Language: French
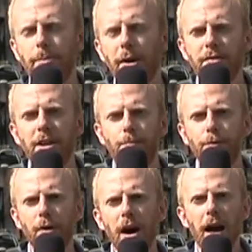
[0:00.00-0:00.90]
eh bien vous allez
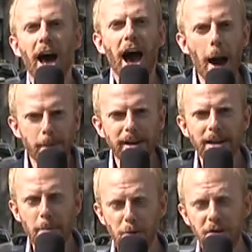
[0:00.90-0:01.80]
pouvoir appeler
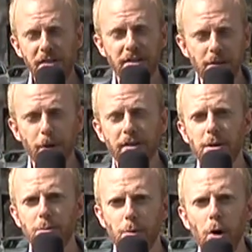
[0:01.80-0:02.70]
la police à n'importe
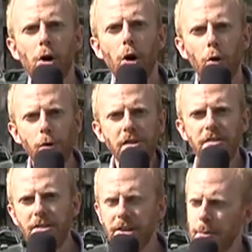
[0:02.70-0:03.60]
quel moment, le
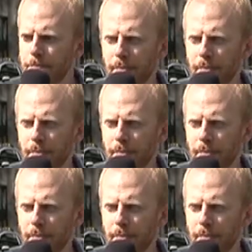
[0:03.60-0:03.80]
désigner,